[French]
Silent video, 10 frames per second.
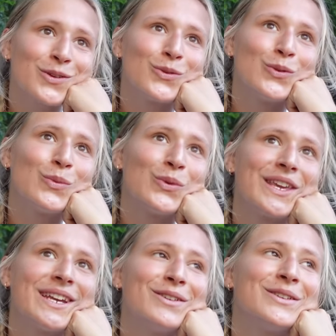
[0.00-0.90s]
que depuis
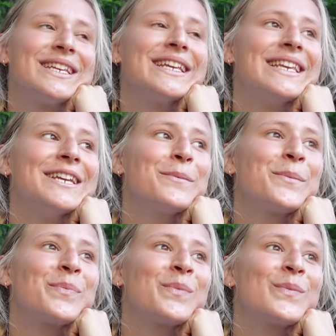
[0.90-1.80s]
quelques années,
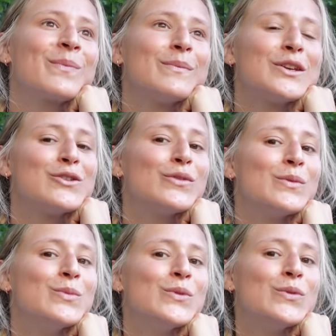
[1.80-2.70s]
ben, je le
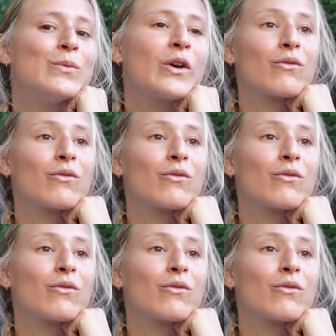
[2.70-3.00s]
fais beaucoup moi.